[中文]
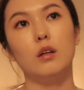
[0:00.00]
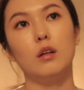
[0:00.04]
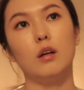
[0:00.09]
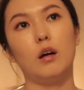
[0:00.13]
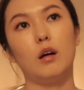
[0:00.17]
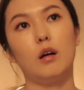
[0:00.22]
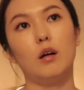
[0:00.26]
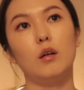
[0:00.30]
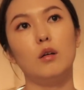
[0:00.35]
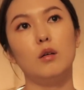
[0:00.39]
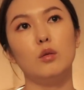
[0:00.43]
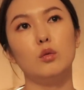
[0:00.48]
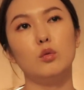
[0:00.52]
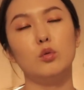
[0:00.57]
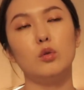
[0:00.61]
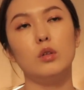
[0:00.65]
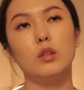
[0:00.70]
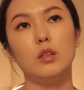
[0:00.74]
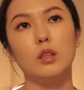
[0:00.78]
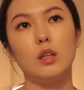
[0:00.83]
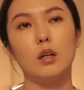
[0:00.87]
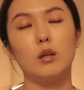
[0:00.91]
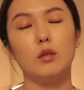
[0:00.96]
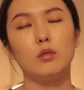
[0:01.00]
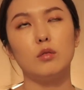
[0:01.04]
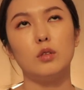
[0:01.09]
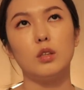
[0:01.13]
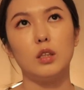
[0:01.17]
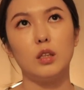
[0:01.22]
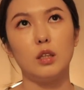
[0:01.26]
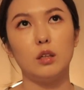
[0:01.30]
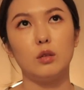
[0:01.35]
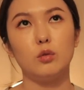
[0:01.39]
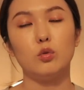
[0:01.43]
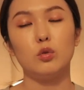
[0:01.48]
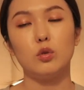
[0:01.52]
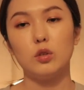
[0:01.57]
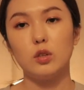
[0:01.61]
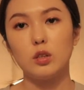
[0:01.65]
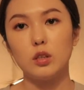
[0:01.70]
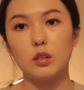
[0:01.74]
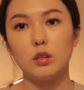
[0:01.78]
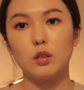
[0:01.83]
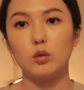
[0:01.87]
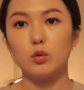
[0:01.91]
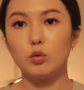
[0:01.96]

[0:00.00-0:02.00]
然后睡觉前记得